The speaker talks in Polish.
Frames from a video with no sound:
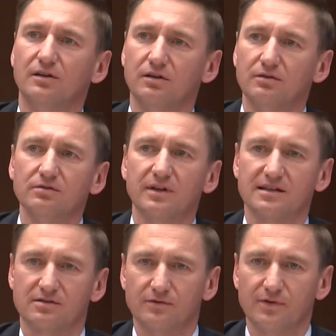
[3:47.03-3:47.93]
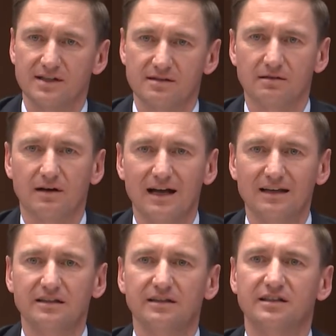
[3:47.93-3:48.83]
To u nas, u władz
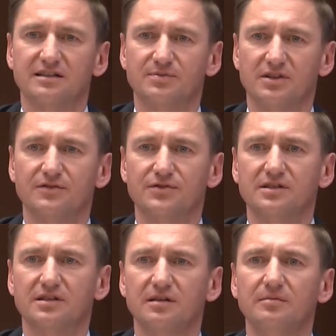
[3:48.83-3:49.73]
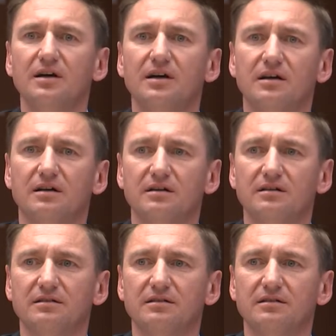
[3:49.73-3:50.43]
lokalnych jest przede wszystkim, e,